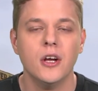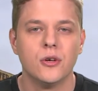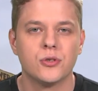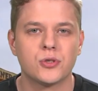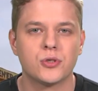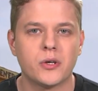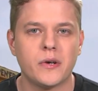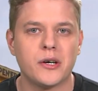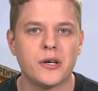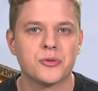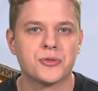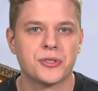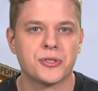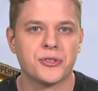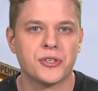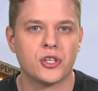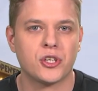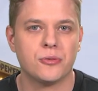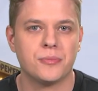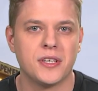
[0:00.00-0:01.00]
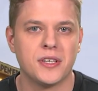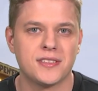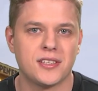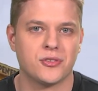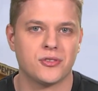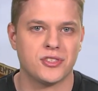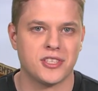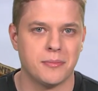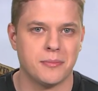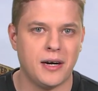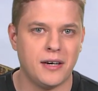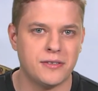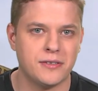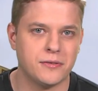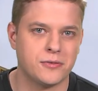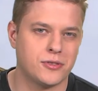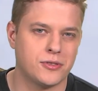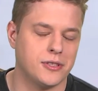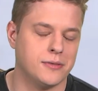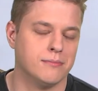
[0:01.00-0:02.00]
szukała ustronnego miejsca do zabawy,
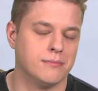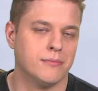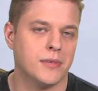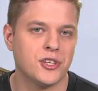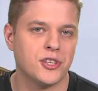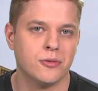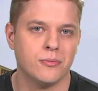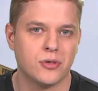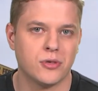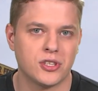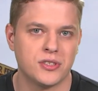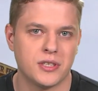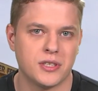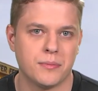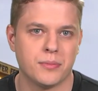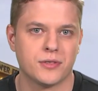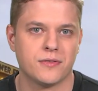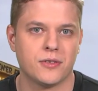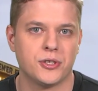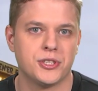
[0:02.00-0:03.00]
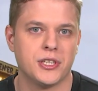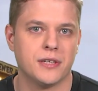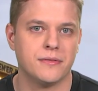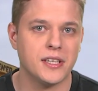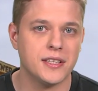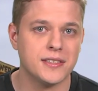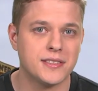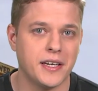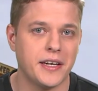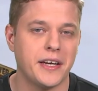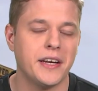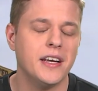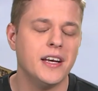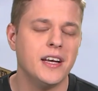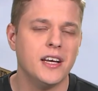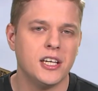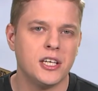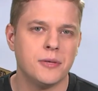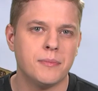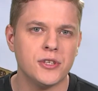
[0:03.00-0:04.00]
w którym będą mogli sobie sobie pozwolić na więcej
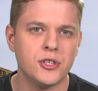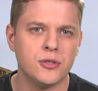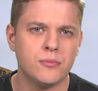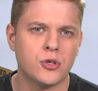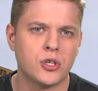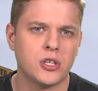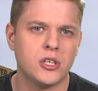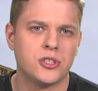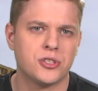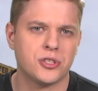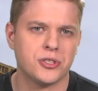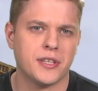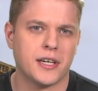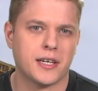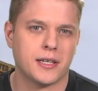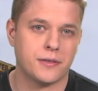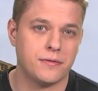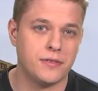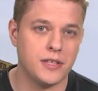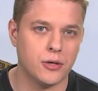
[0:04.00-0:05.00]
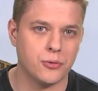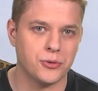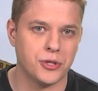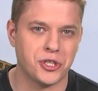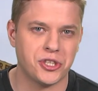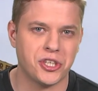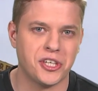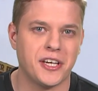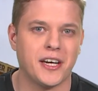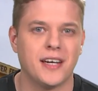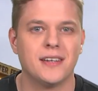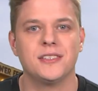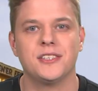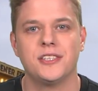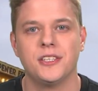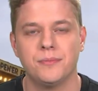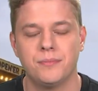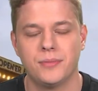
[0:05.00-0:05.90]
i będą mogli liczyć na chwilę uniesienia i